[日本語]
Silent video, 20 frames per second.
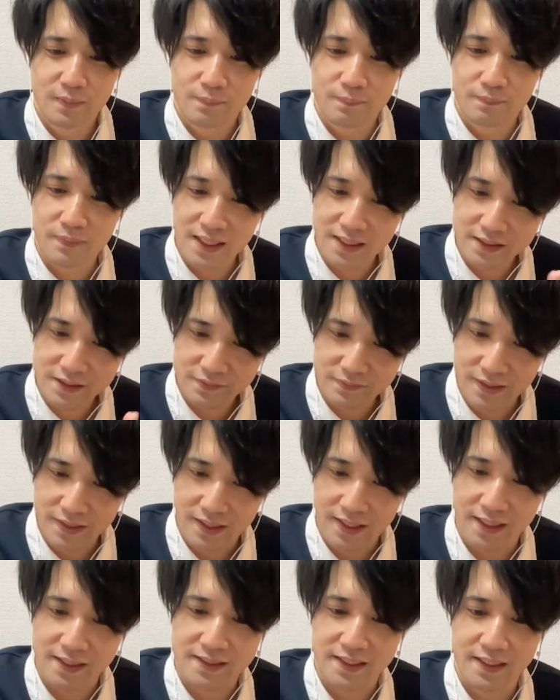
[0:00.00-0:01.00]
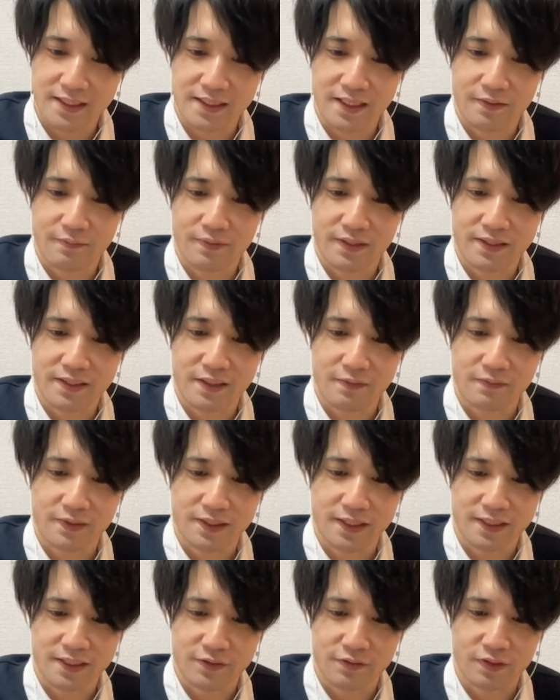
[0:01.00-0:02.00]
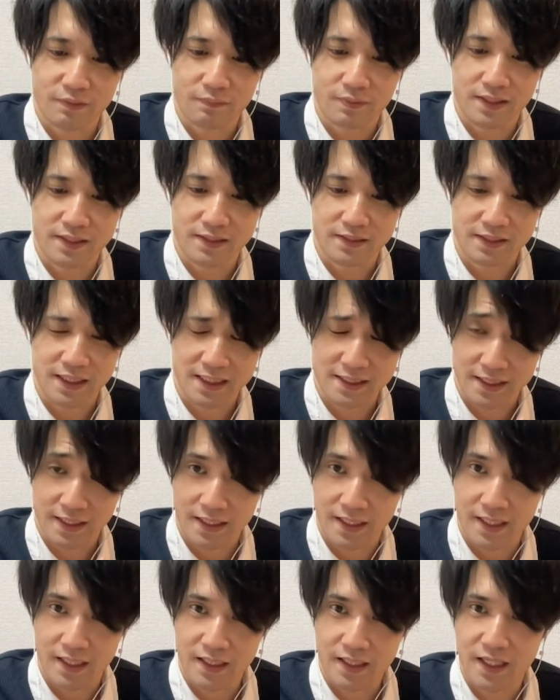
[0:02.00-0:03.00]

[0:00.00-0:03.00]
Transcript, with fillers: まずは開催記念ファイナルファンタジーコラボガチャから。